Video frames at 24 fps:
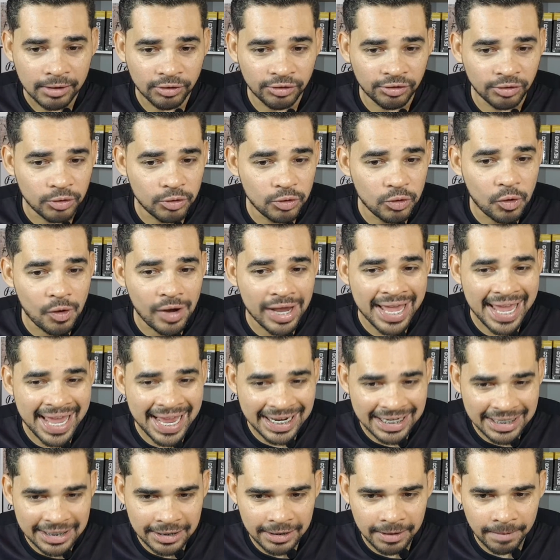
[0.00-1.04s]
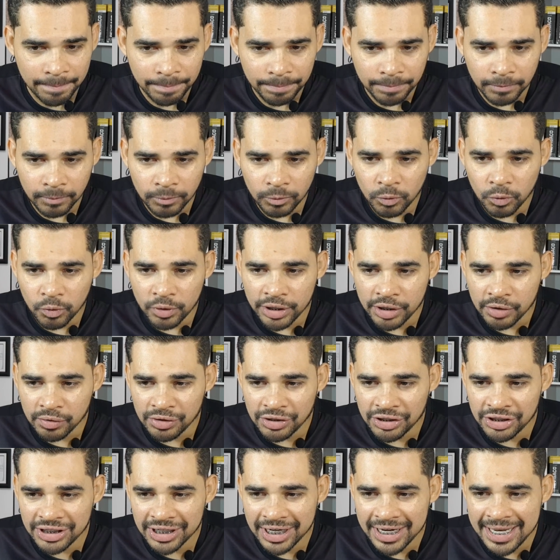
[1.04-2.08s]
zona oeste do Rio
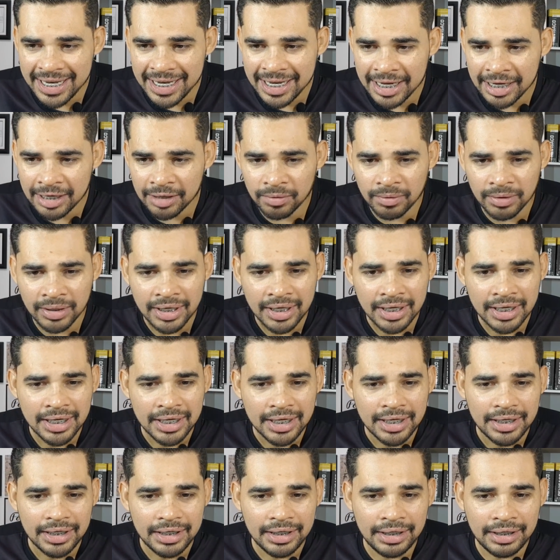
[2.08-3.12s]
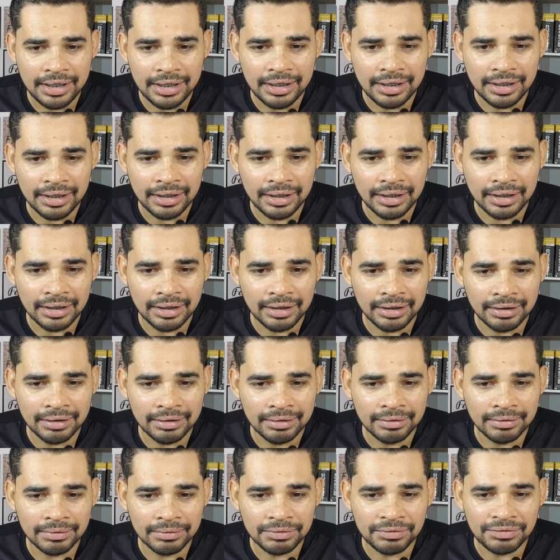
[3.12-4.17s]
de Janeiro.
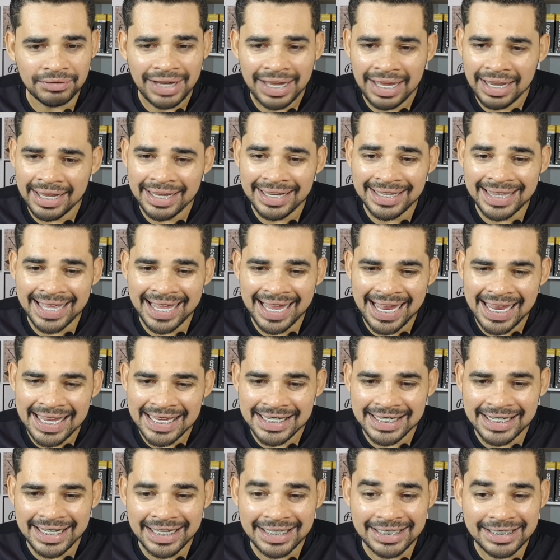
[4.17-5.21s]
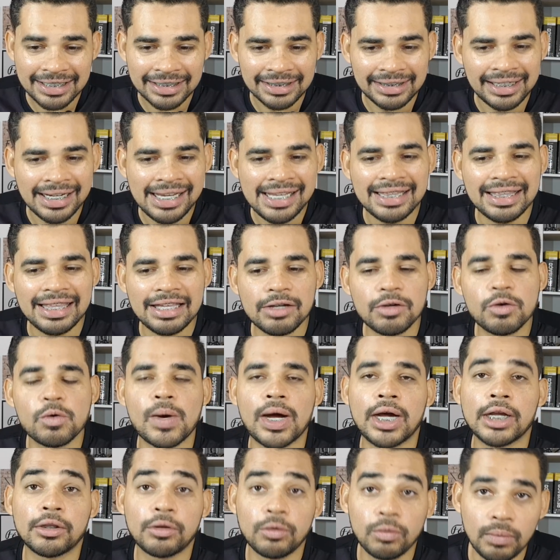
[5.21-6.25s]
E fala a idade, né? Tinha
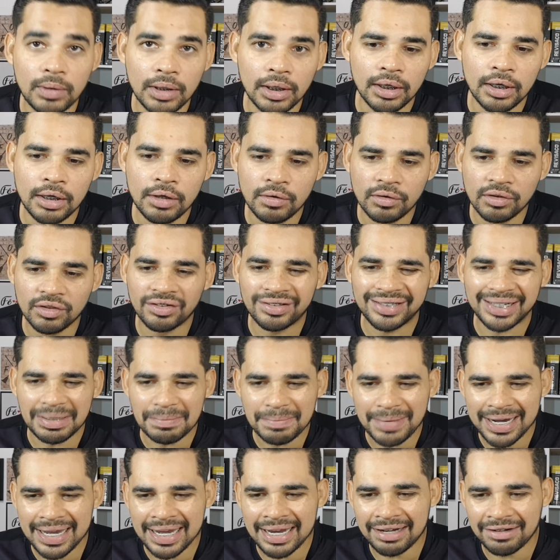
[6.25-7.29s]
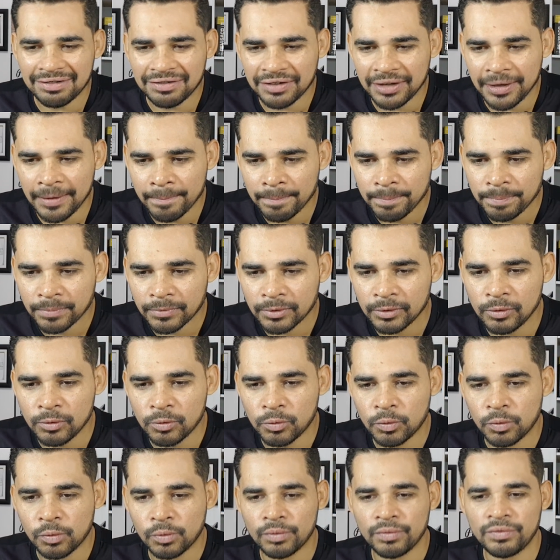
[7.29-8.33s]
34 anos, trabalhava
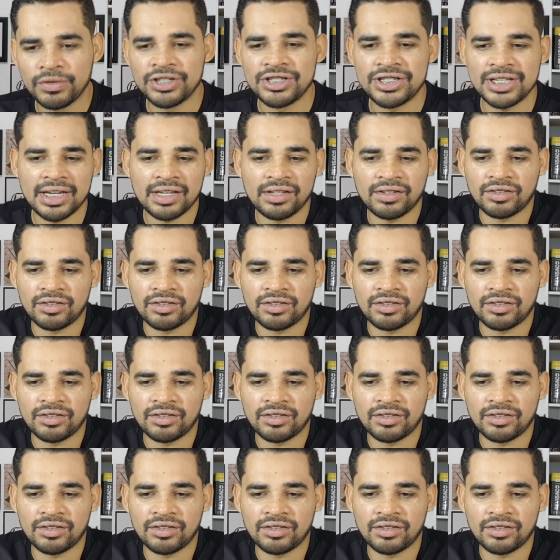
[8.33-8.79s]
no 20